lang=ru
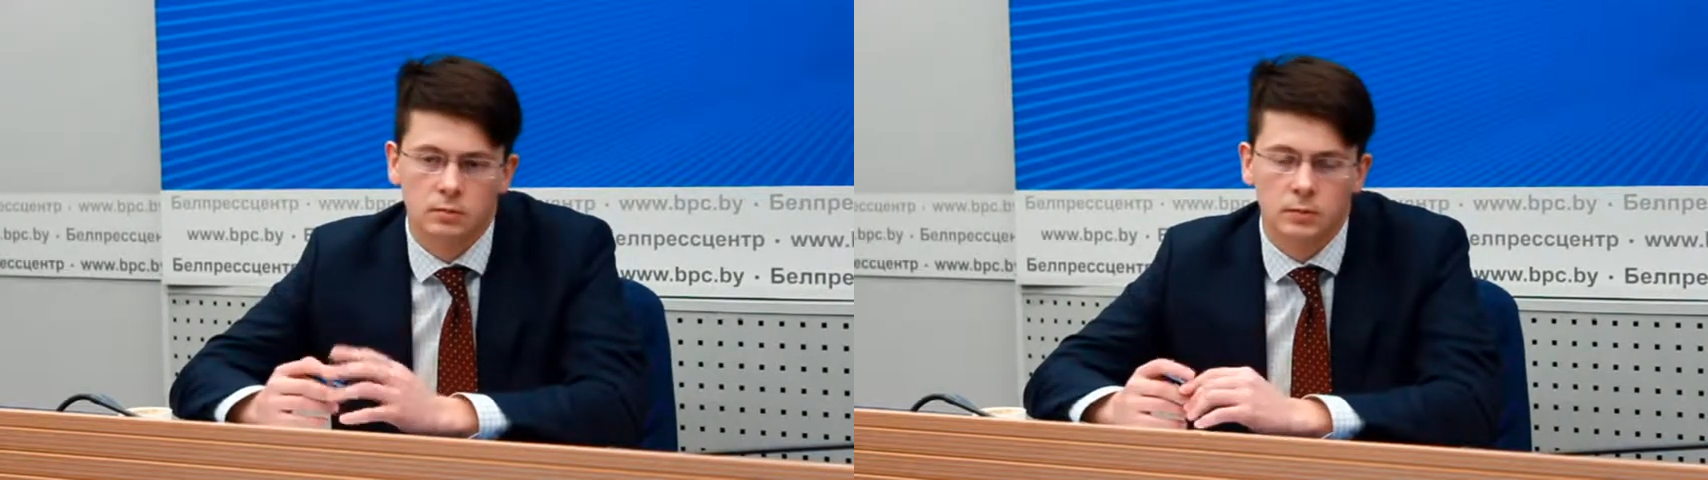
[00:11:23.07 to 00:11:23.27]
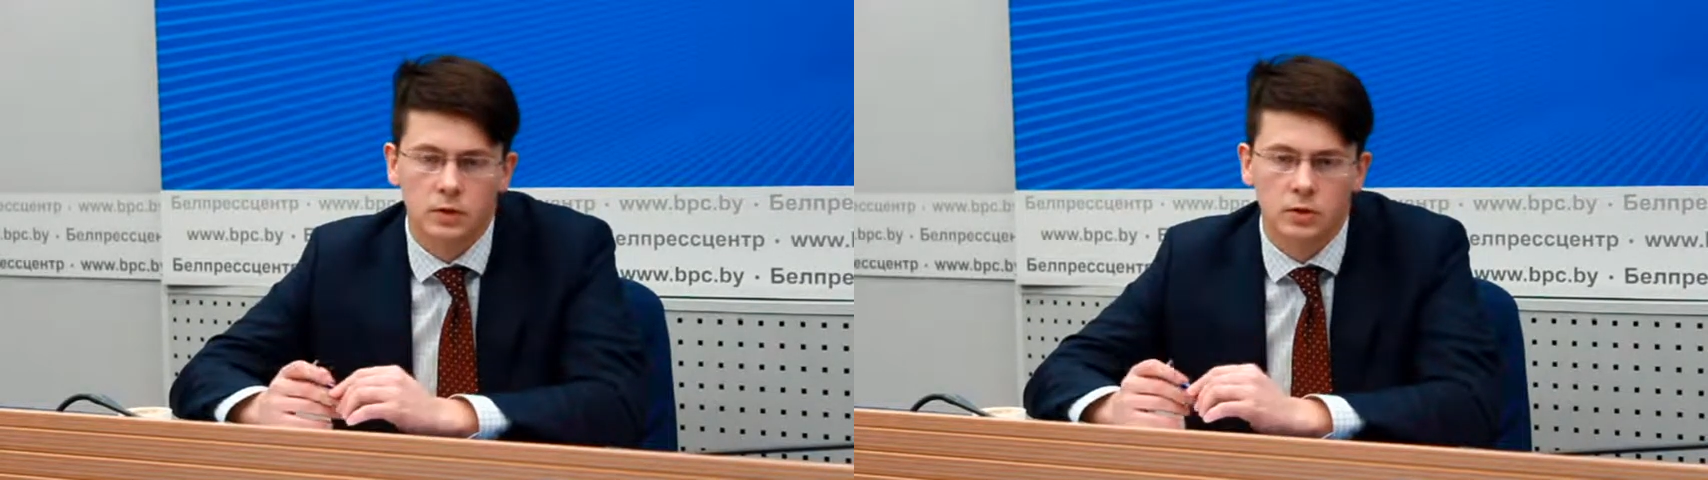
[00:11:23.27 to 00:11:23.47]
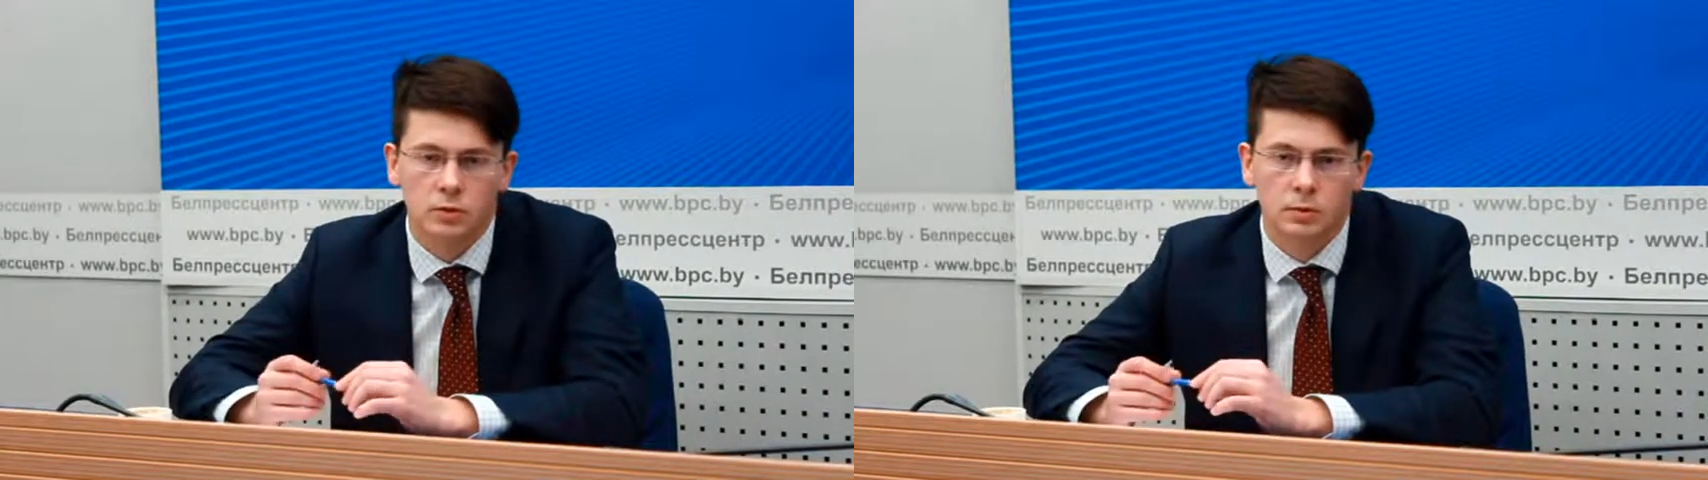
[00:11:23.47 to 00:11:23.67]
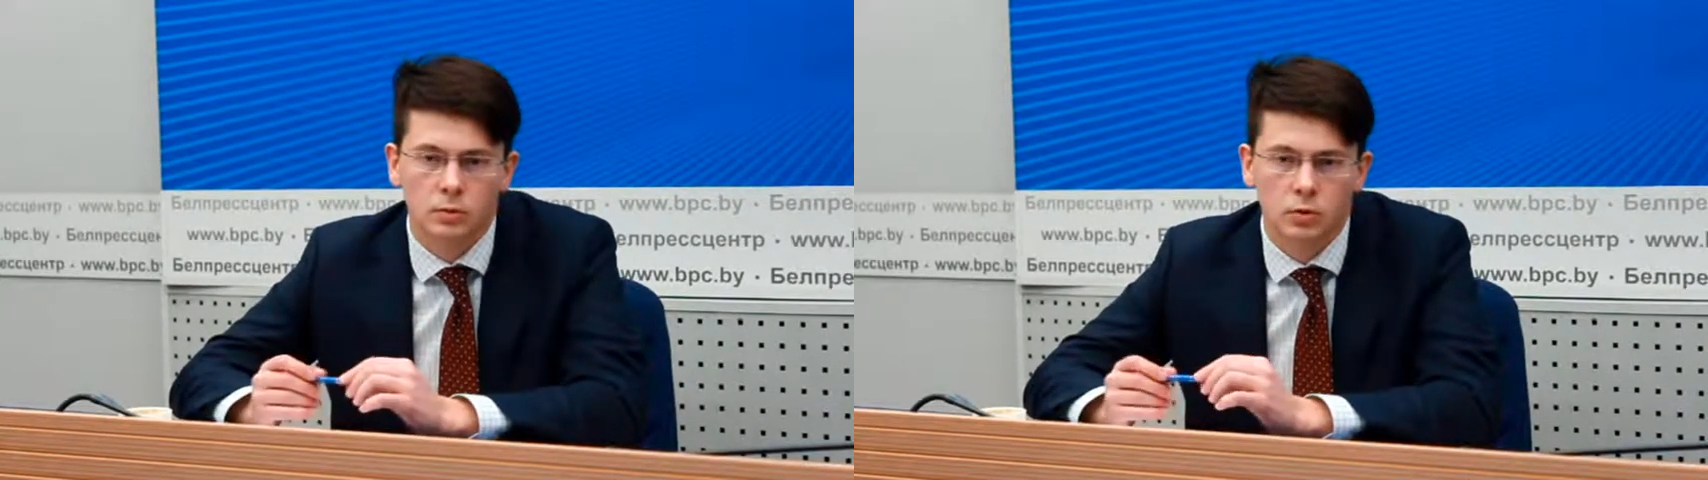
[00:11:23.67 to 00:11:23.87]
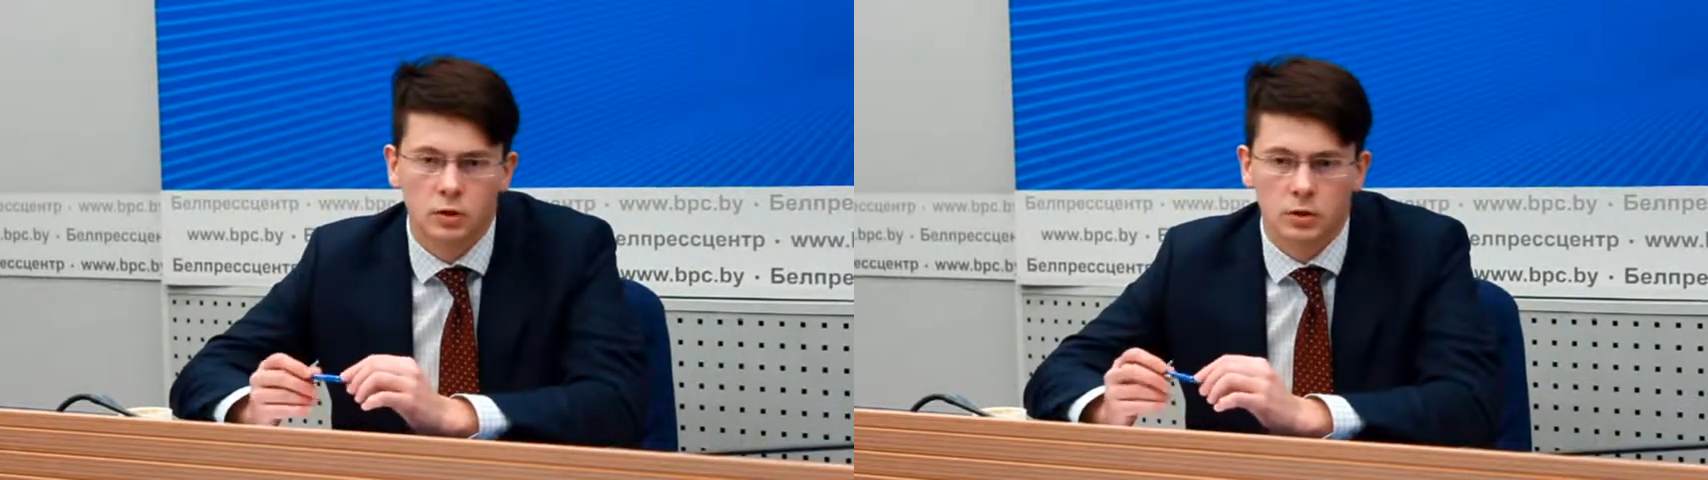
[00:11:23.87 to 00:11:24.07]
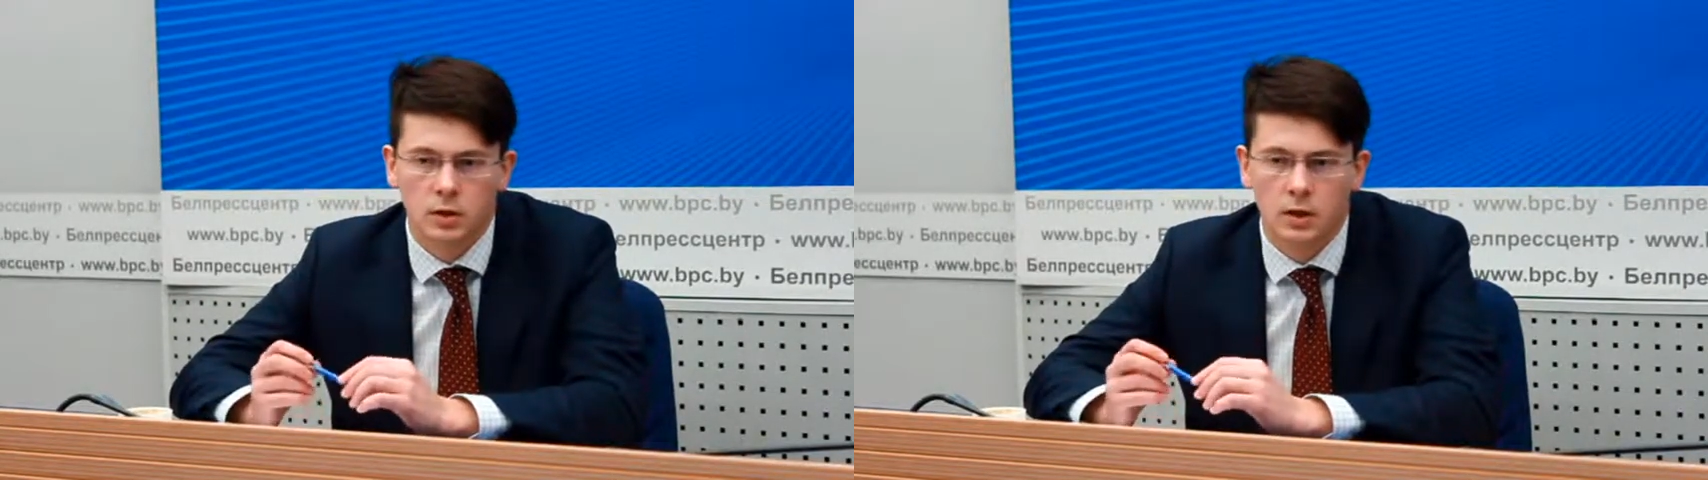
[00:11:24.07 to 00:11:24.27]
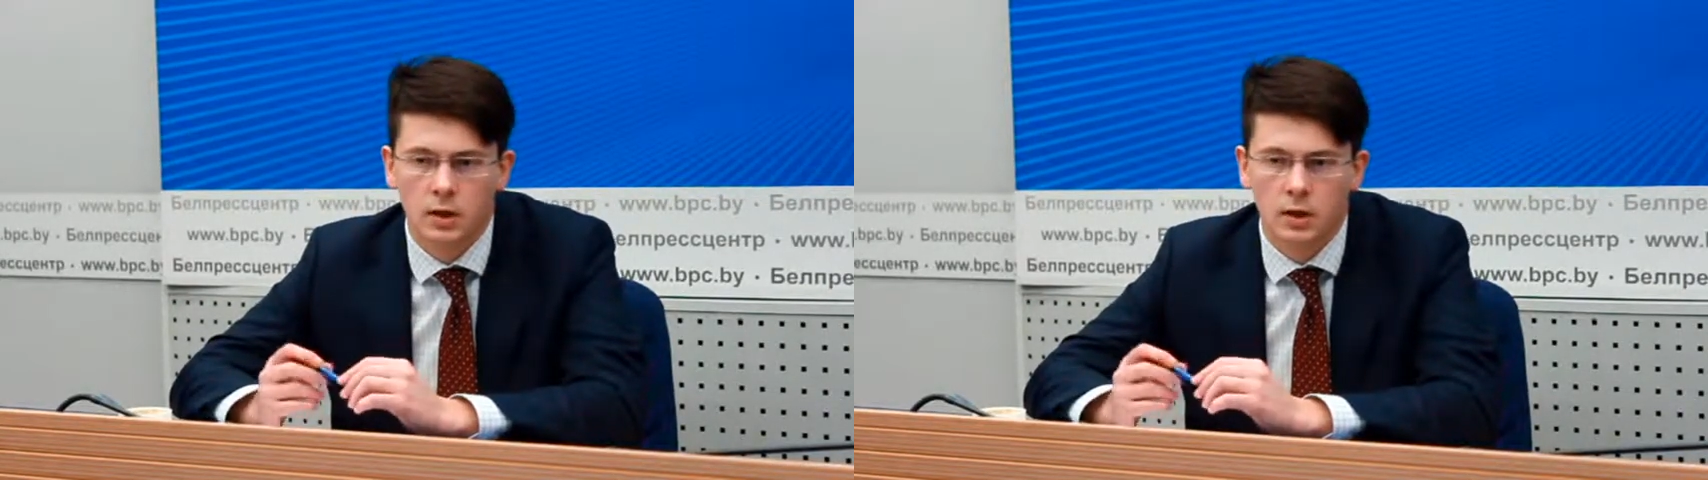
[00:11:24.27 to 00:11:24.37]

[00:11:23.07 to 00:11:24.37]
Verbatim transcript: должно быть больше.